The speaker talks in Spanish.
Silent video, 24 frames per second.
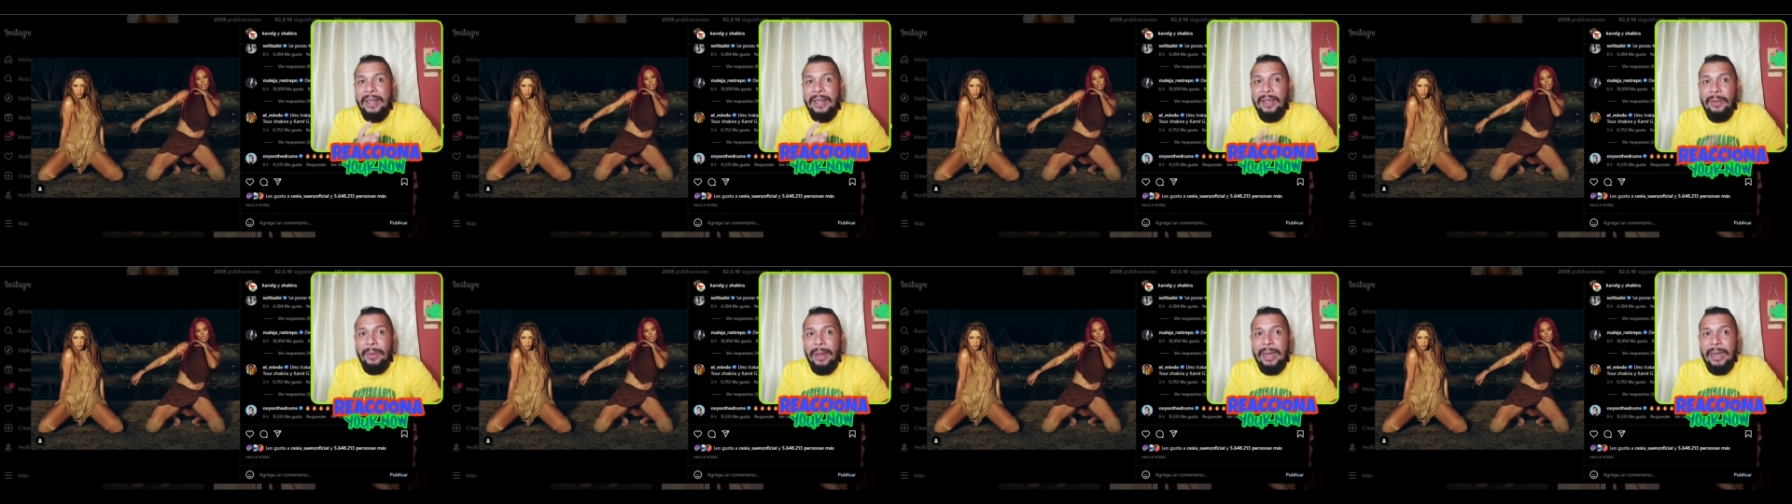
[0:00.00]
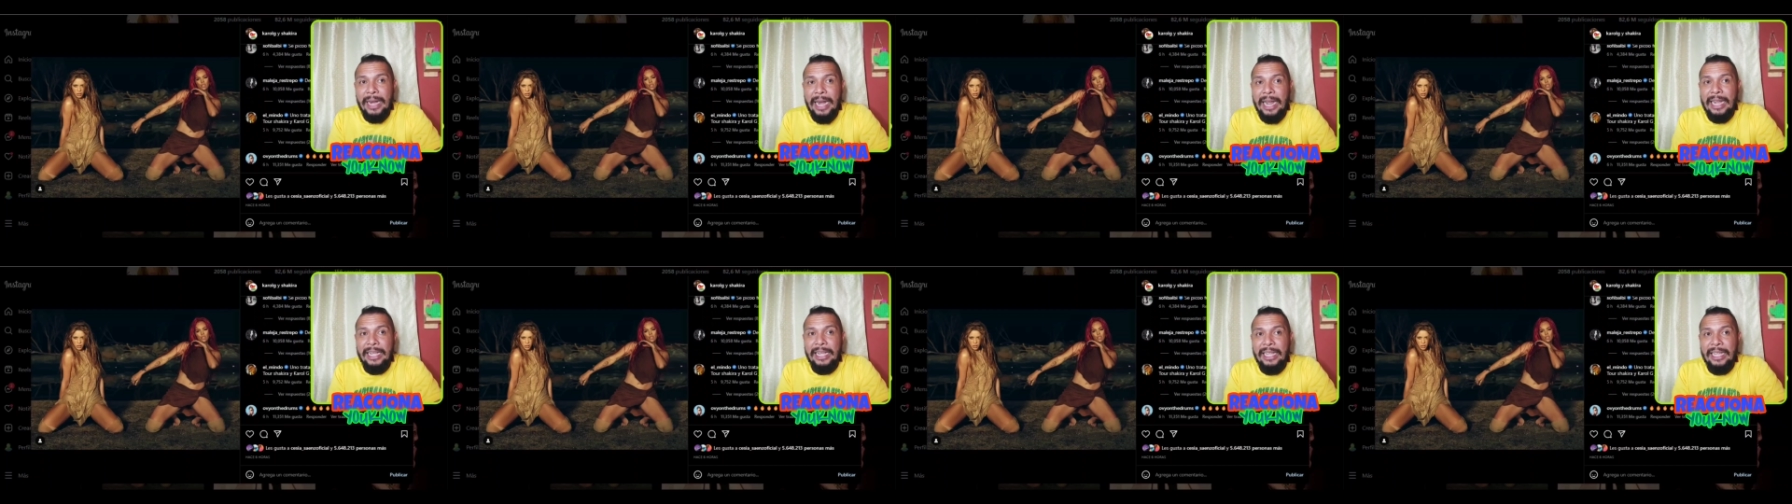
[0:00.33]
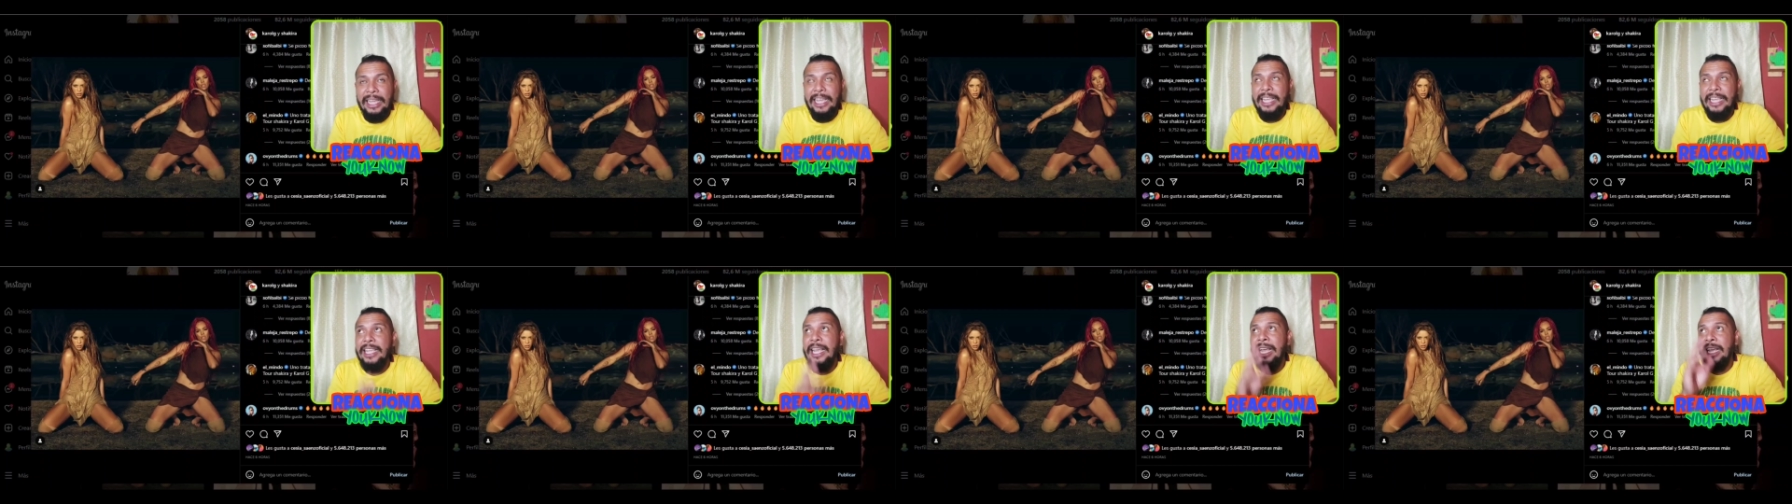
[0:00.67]
de
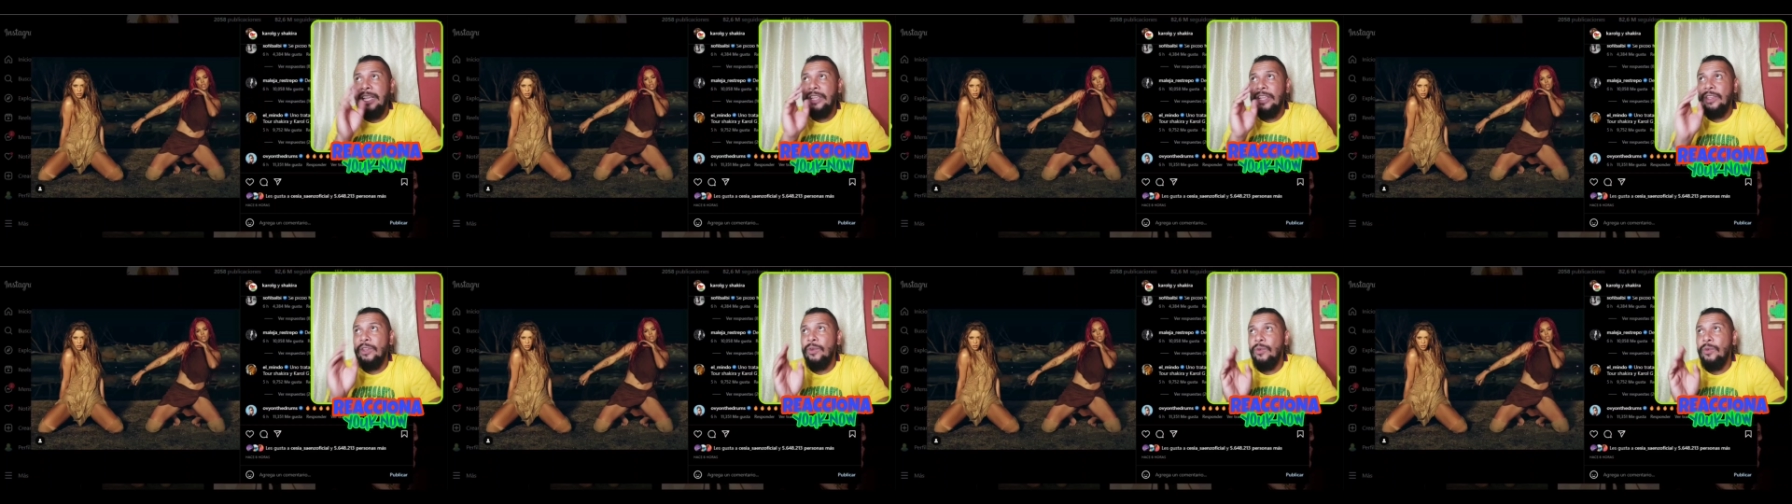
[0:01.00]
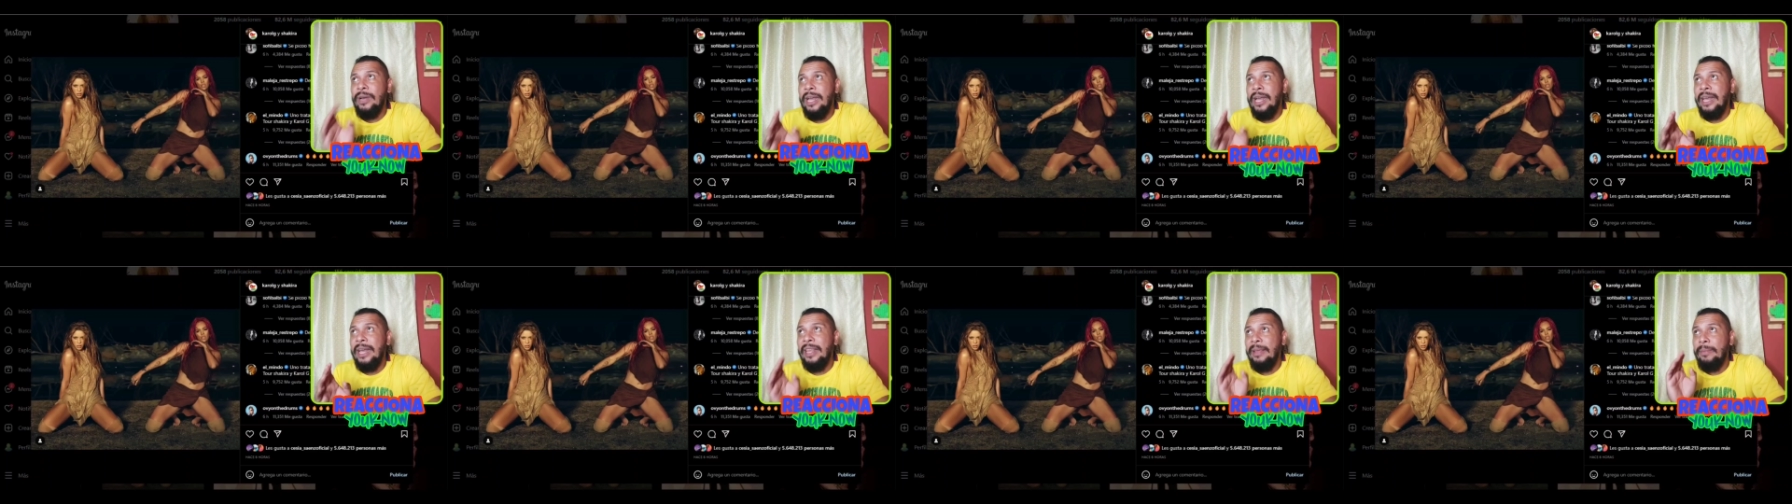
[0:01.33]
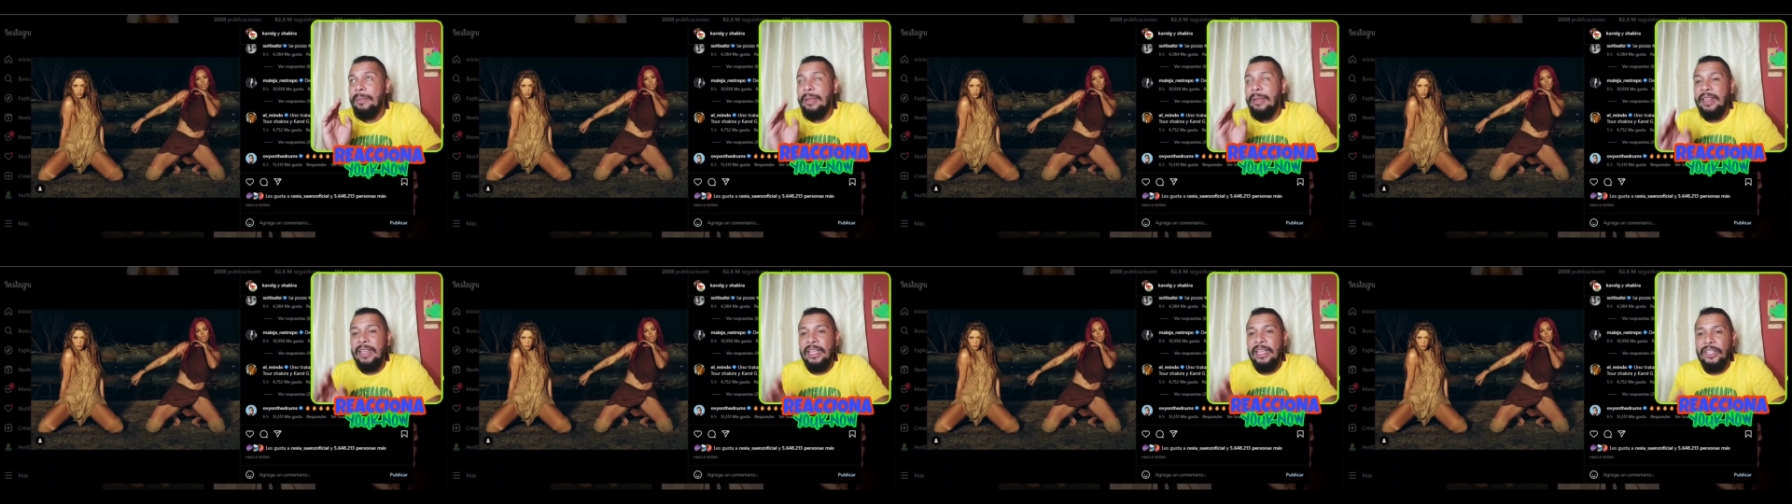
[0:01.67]
Barranquilla y una de
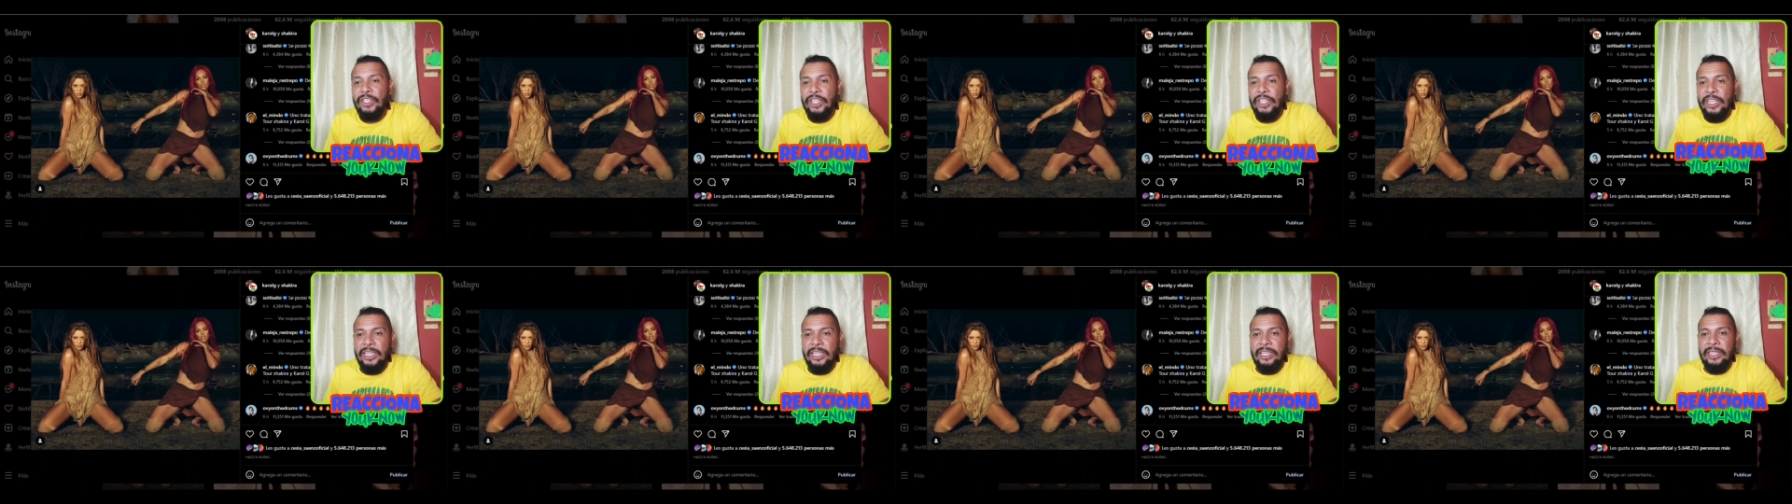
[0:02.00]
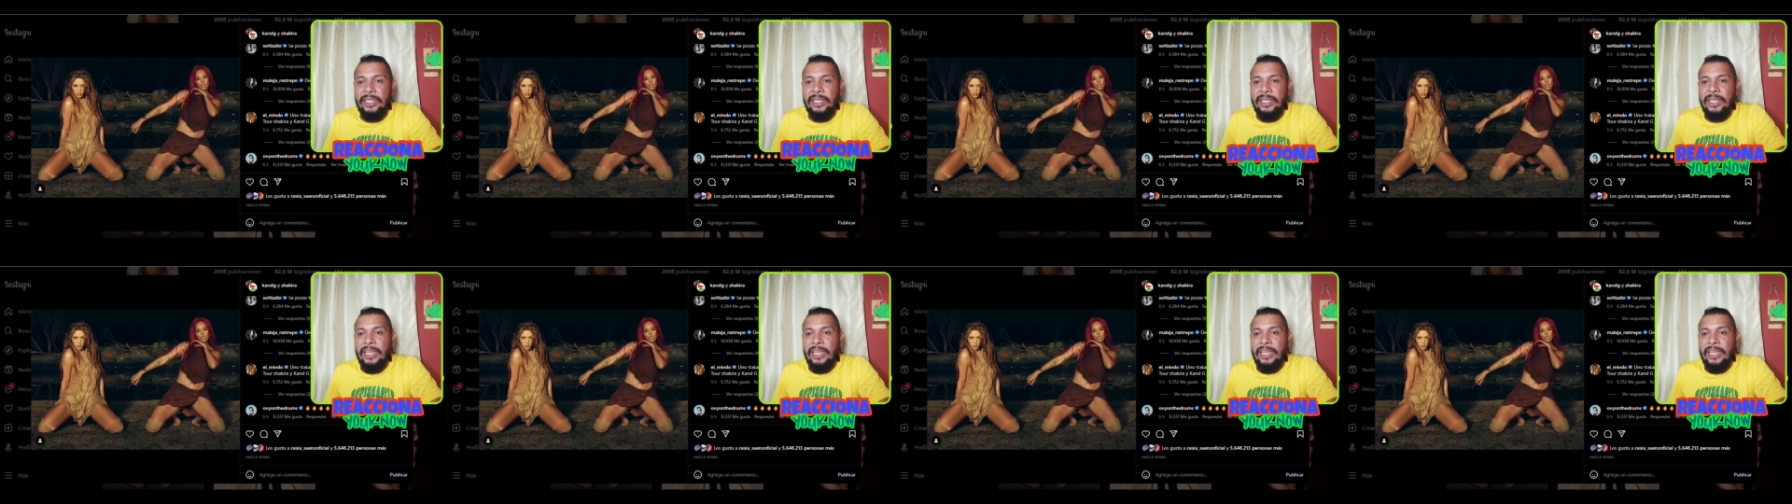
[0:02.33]
Medellín.